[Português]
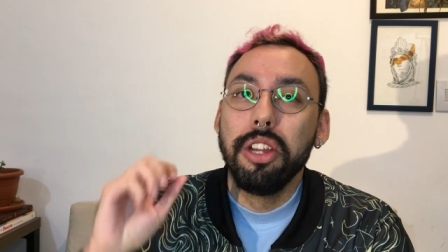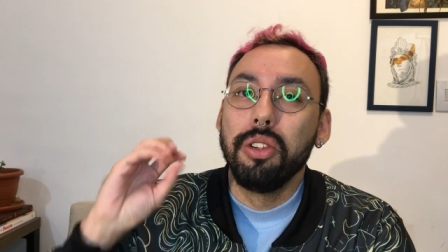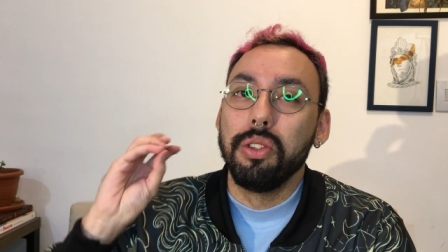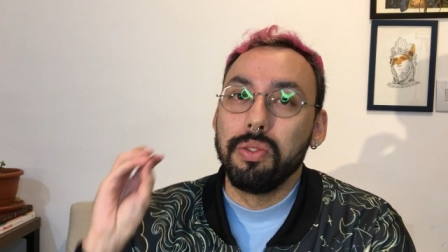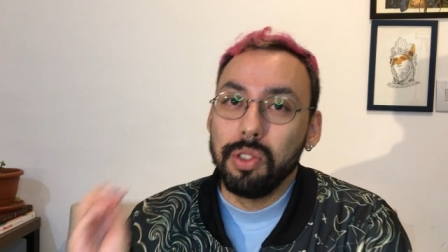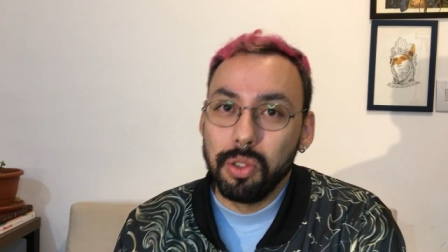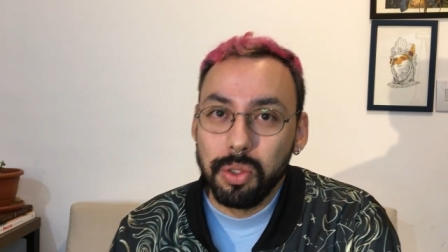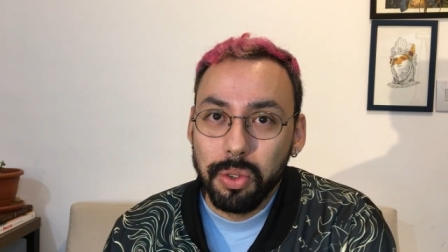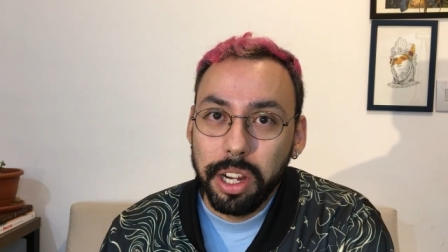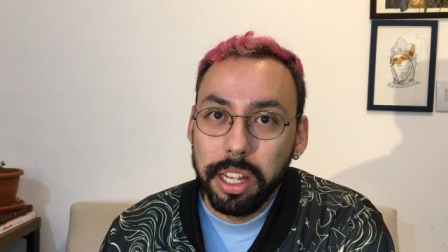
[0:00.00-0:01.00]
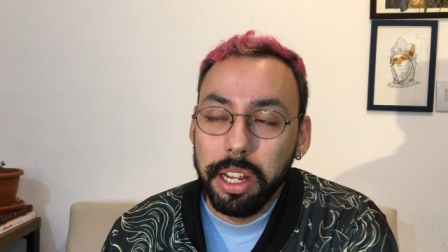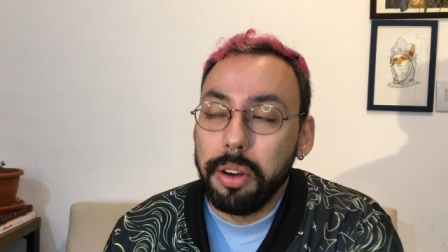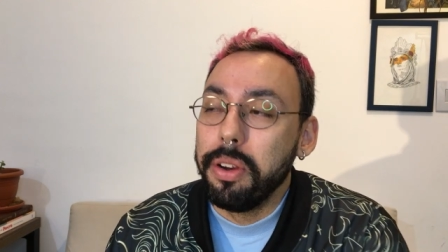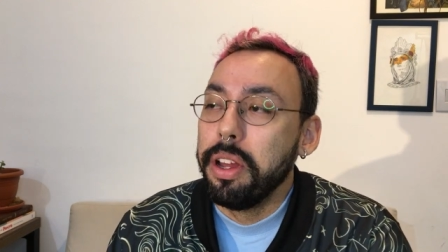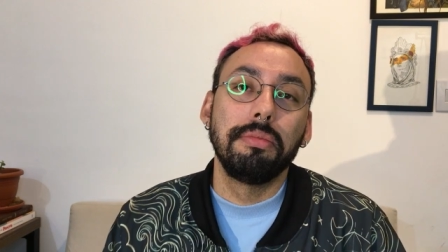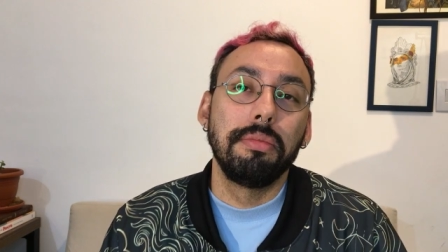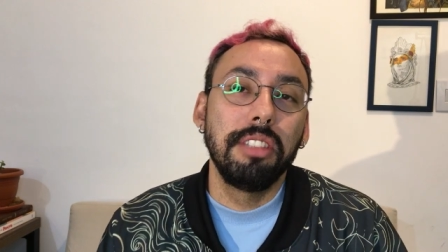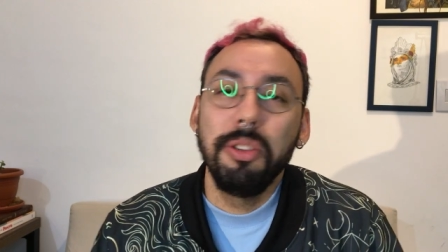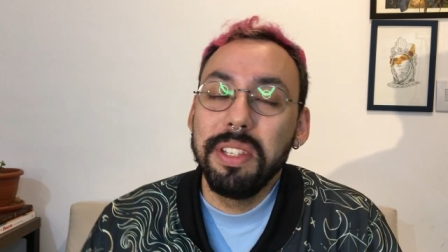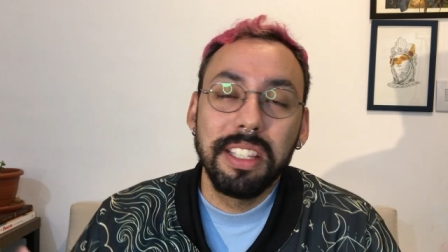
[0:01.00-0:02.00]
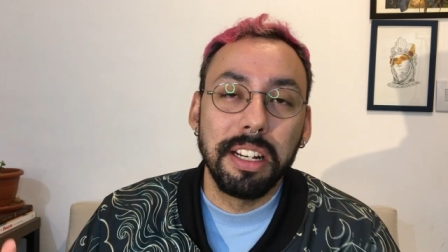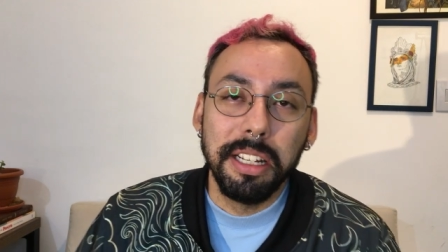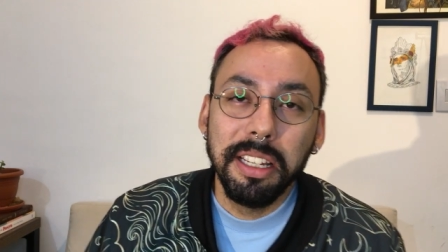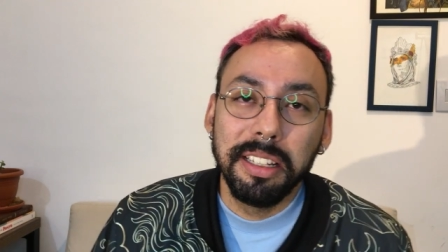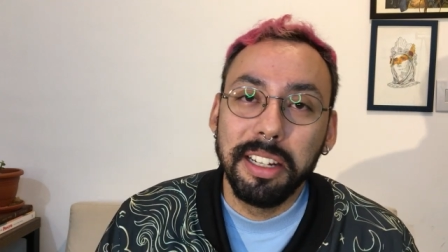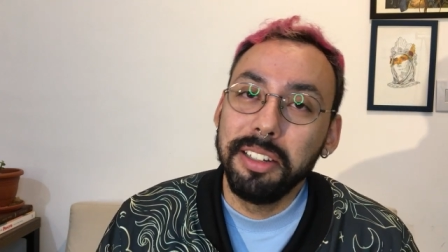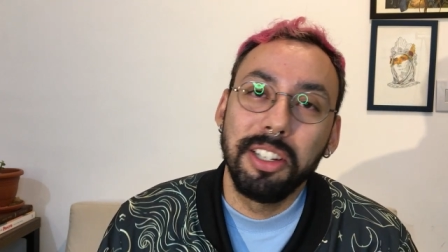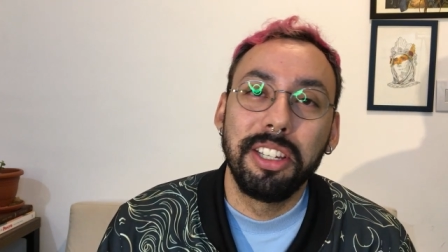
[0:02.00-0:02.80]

nos vídeos do canal não estranhe, né?